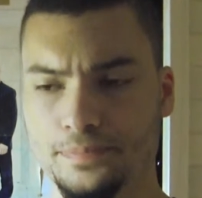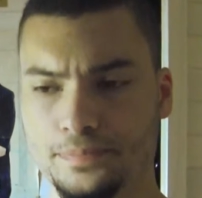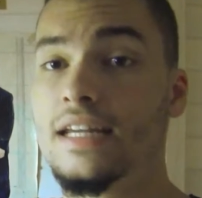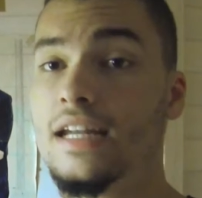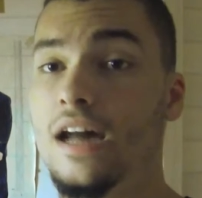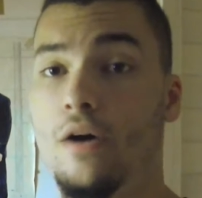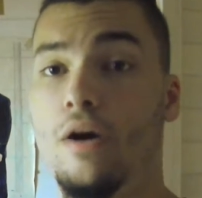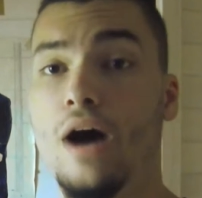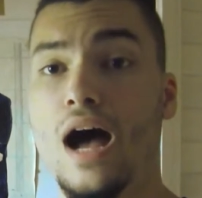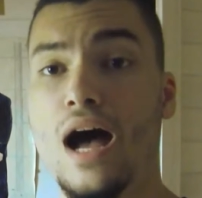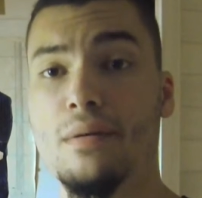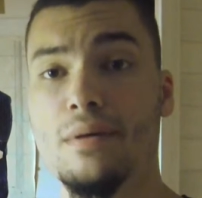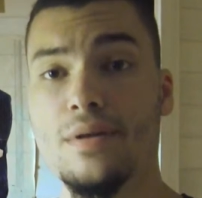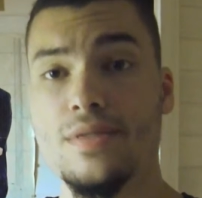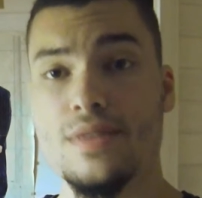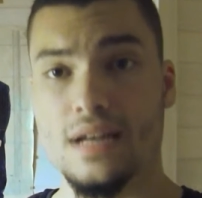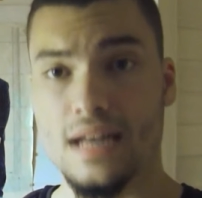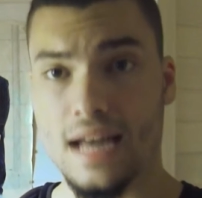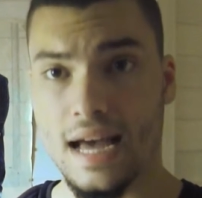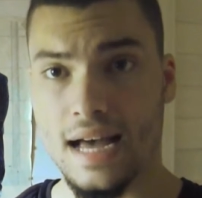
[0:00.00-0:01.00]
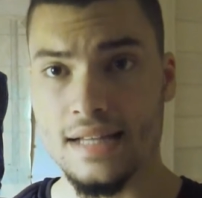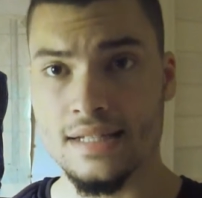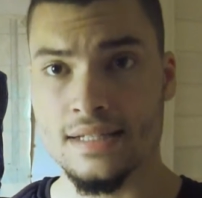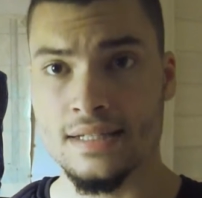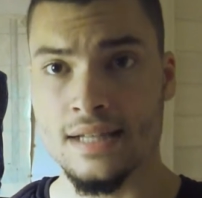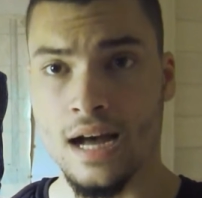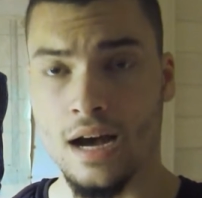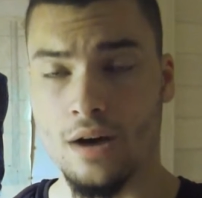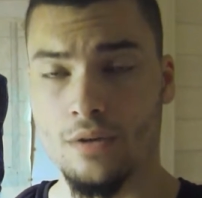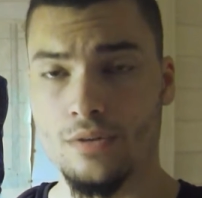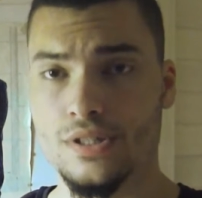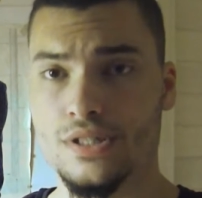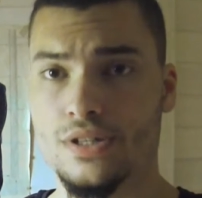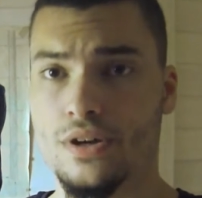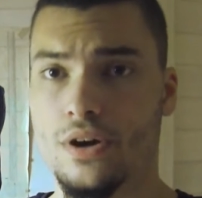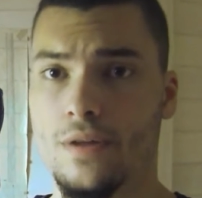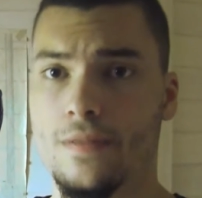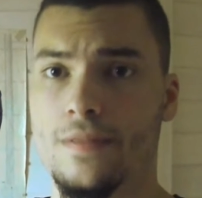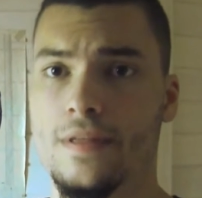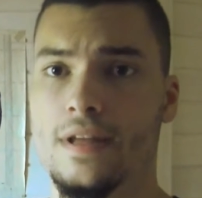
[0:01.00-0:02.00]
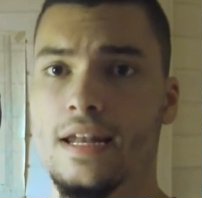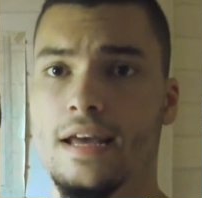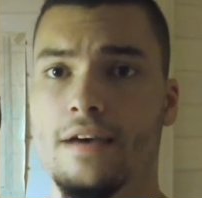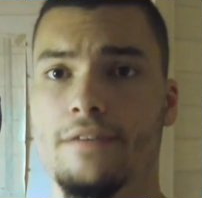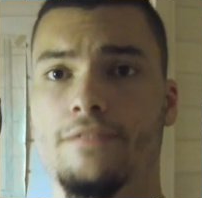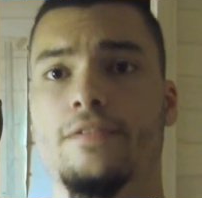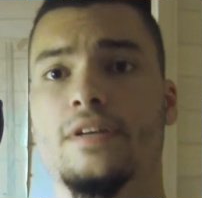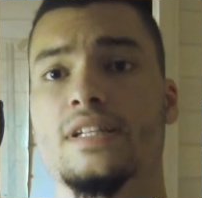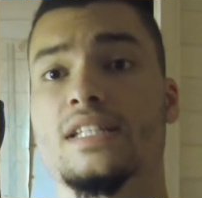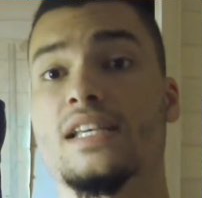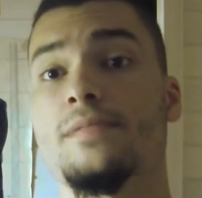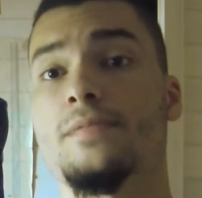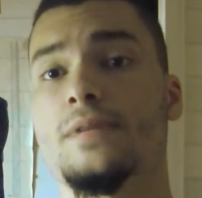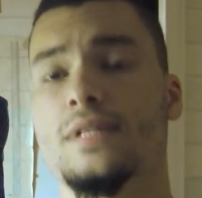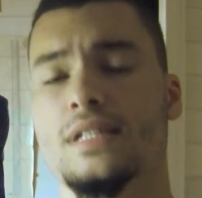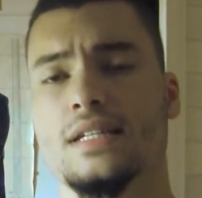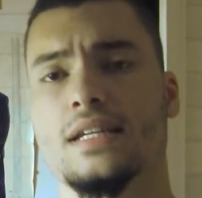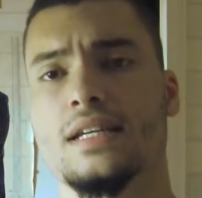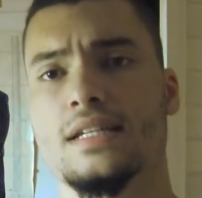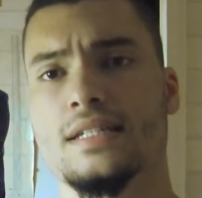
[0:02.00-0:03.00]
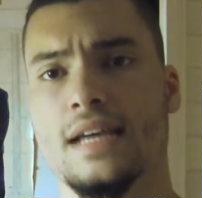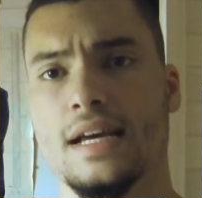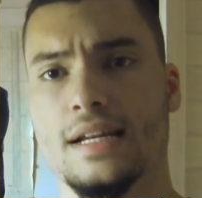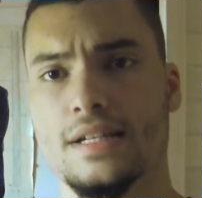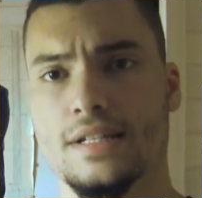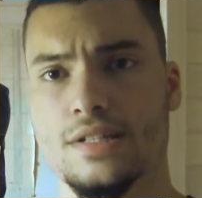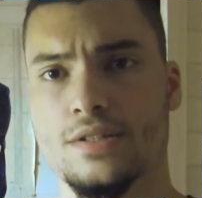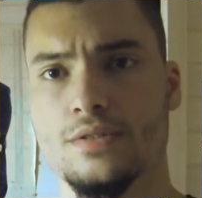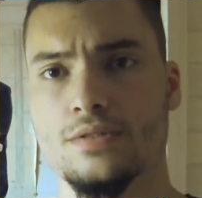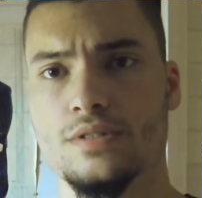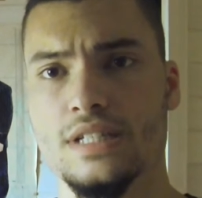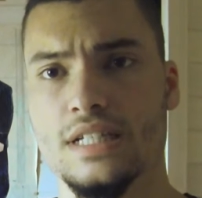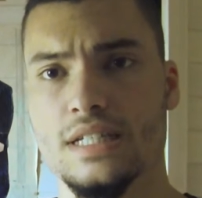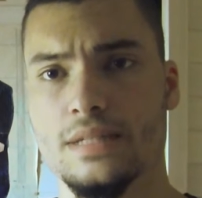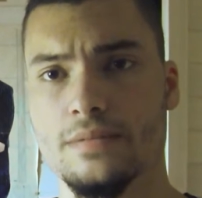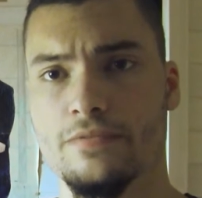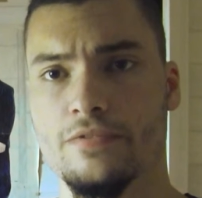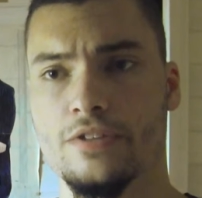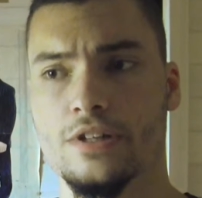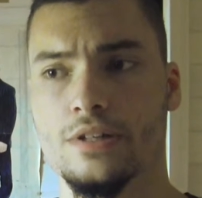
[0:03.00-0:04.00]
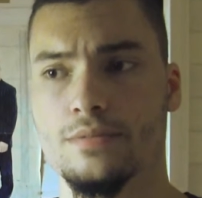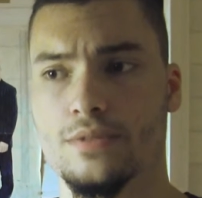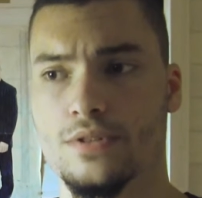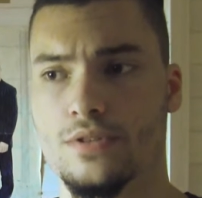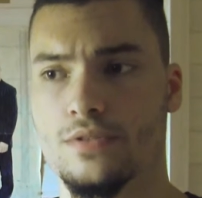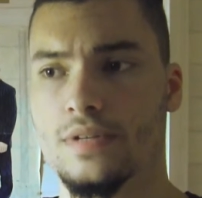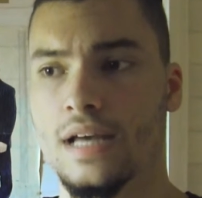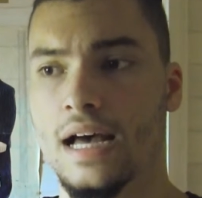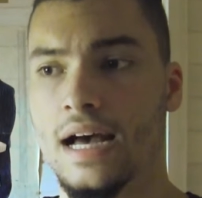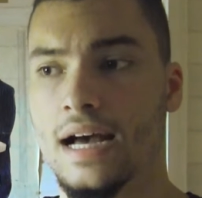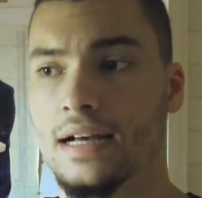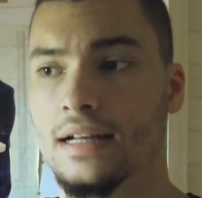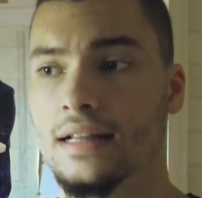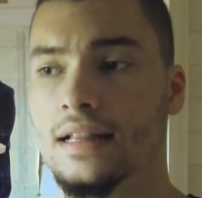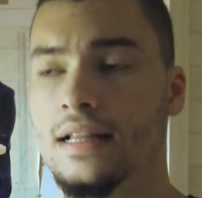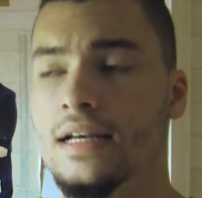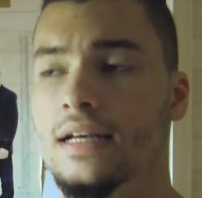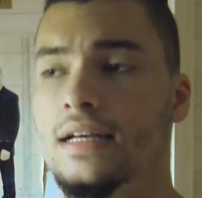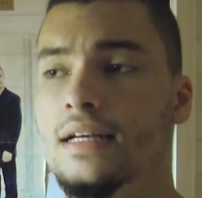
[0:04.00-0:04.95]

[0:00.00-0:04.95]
Genau, aber The Last House on the Left. Was gibt es Interessantes zu diesem Film zu sagen?